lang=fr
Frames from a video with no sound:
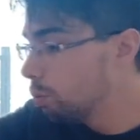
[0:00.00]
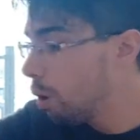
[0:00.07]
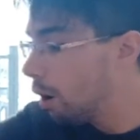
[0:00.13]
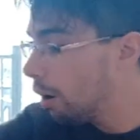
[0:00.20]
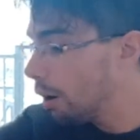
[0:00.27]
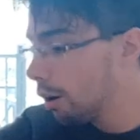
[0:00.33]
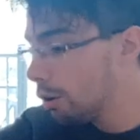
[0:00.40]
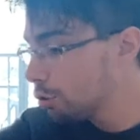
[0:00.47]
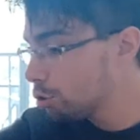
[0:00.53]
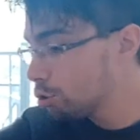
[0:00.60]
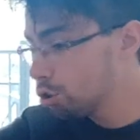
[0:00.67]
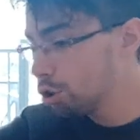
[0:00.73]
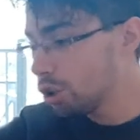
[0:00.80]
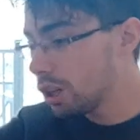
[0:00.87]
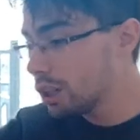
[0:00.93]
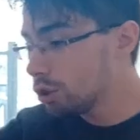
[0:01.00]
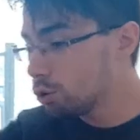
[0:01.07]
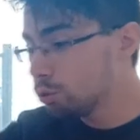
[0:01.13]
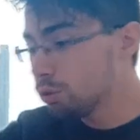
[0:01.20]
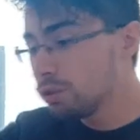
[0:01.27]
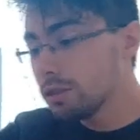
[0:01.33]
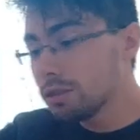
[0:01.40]
Voilà, j'ai
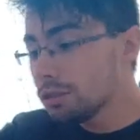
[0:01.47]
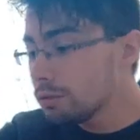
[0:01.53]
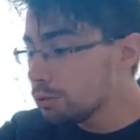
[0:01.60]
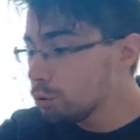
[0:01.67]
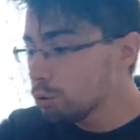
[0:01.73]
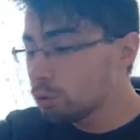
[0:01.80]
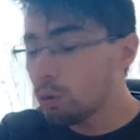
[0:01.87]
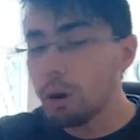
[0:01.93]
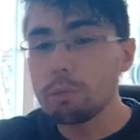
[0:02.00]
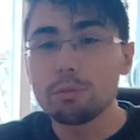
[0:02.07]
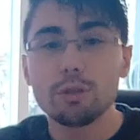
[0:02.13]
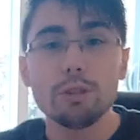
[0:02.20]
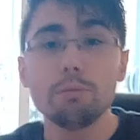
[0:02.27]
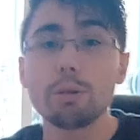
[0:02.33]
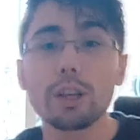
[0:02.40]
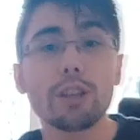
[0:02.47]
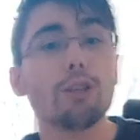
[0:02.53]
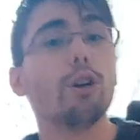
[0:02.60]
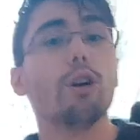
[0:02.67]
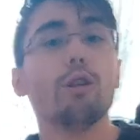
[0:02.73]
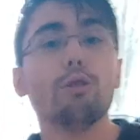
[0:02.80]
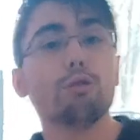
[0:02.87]
ajouté deux, trois petites
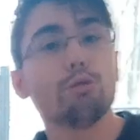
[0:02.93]
bricoles.